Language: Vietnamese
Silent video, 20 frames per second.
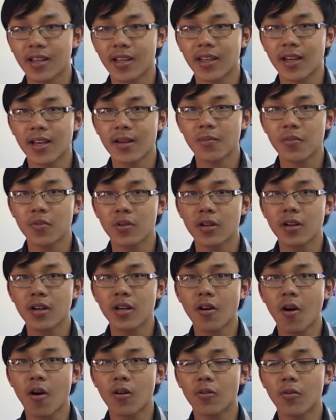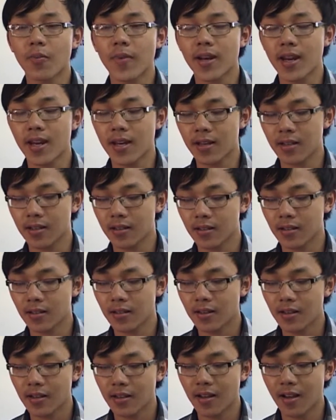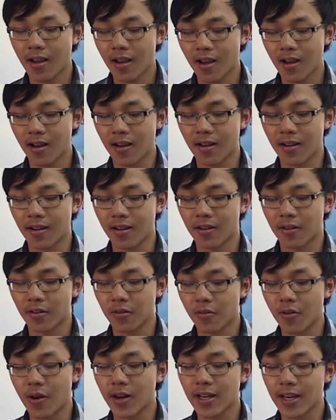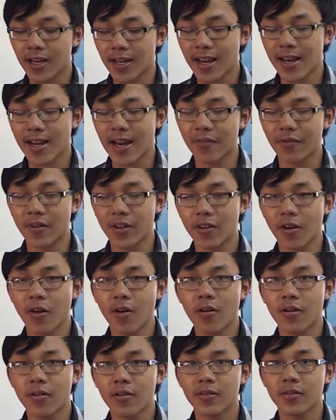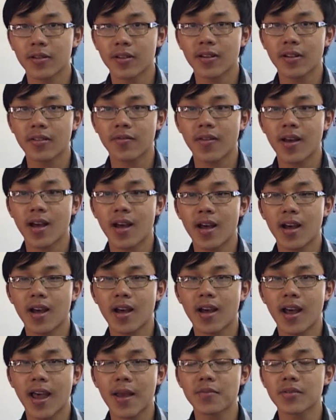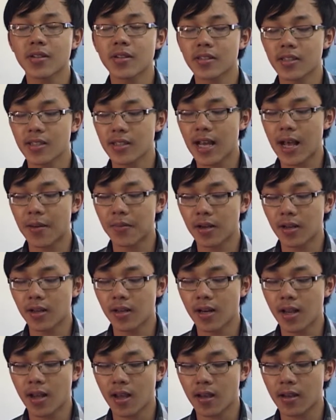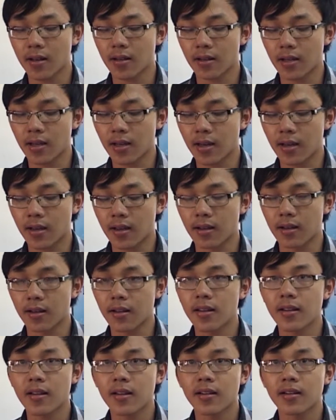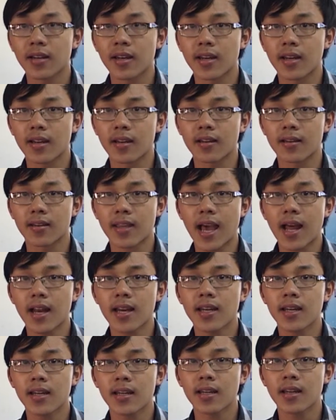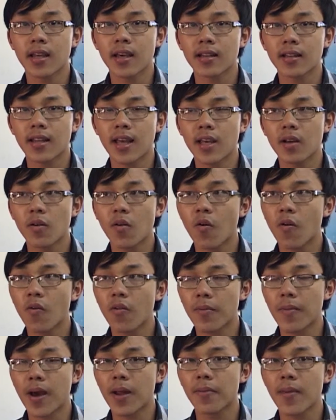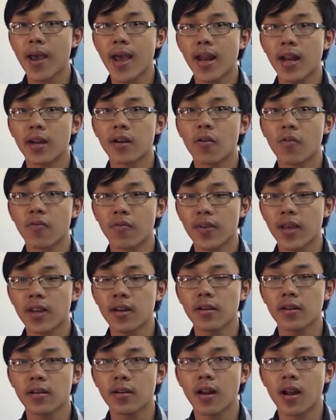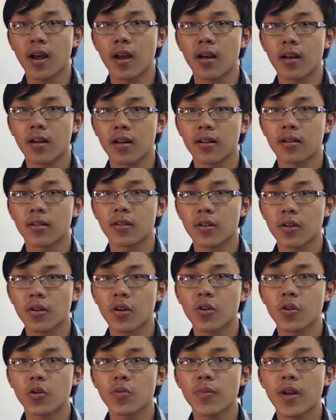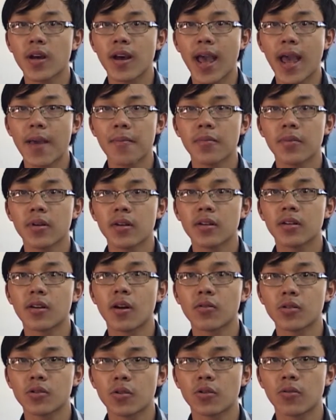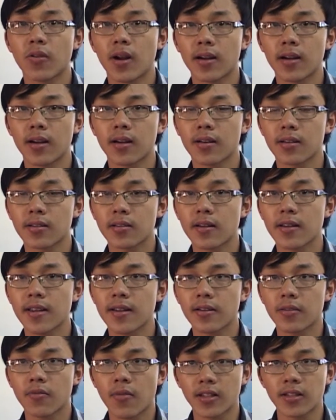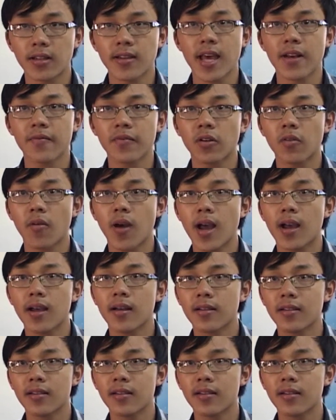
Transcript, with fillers: thì là một người con của mẹ đích à, quảng trị đây nắng và gió và em xin cảm ơn à, đến, à, đến, đến à, gia đình thầy cô và bạn bè là đồng viên à, giúp đỡ em trong suốt quãng thời, quãng thời gian vừa qua